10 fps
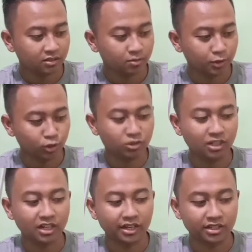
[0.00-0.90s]
pintunya
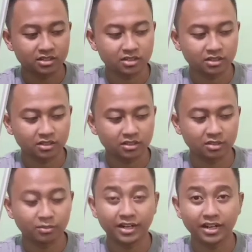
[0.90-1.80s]
guys
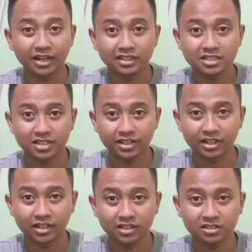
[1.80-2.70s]
sama rail atasnya ya
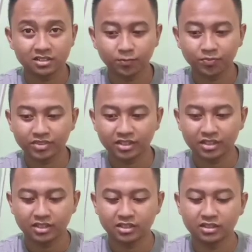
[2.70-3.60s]
guys
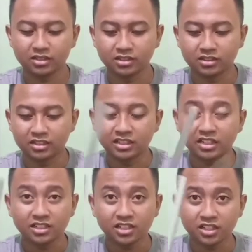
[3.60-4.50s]
jadi
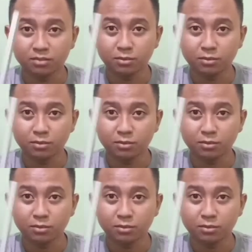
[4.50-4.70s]
nanti ini